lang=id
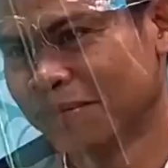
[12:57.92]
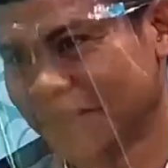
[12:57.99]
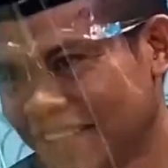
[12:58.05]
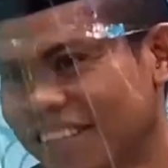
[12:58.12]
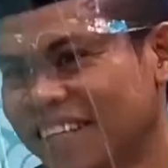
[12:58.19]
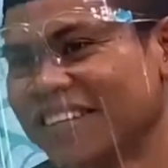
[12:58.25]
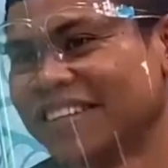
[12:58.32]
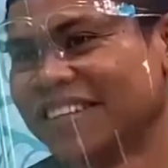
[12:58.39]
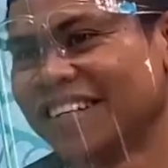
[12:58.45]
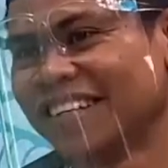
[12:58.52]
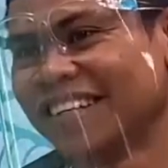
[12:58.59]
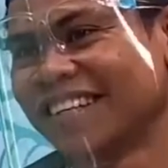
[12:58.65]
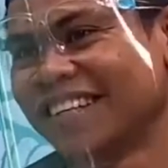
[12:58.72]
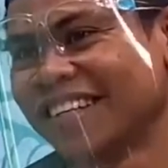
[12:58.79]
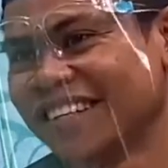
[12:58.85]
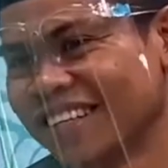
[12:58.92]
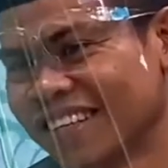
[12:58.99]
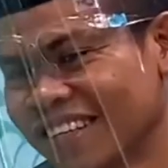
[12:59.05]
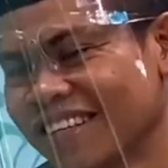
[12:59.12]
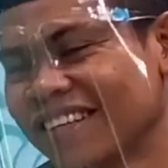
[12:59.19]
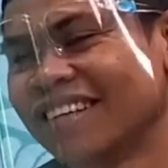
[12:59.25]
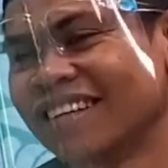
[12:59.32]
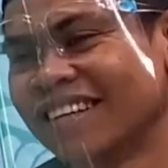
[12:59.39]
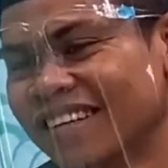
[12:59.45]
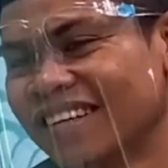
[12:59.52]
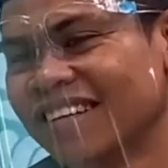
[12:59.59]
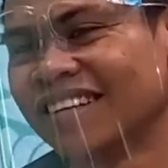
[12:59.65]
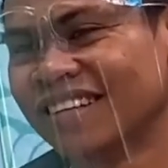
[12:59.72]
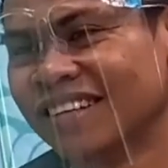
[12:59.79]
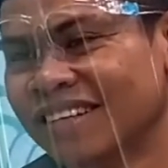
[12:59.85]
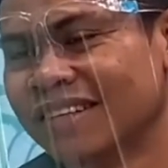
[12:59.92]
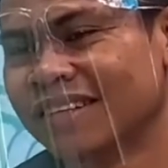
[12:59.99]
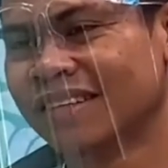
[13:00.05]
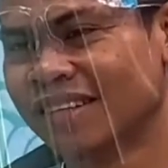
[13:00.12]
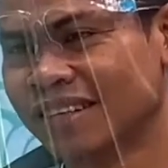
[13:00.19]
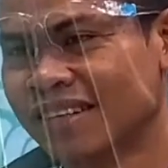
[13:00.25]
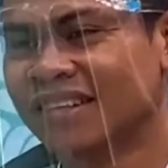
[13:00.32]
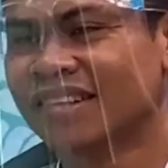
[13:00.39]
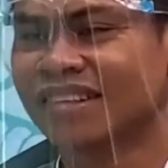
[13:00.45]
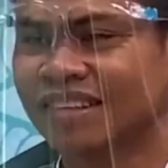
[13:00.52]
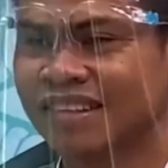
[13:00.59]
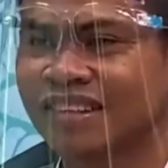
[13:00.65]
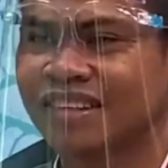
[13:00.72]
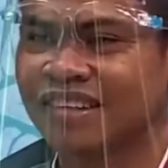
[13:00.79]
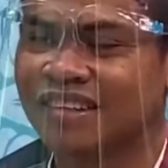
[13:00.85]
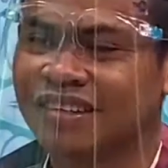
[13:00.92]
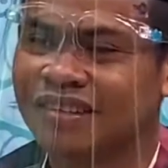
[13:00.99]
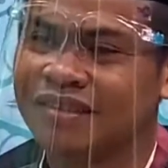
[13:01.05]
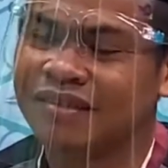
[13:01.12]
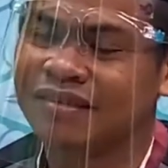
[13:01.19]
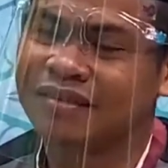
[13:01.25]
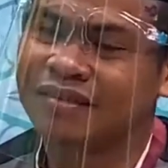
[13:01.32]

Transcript: kepada diri sendiri. kepada diri sendiri ah. kepada hambanya yang bersyukur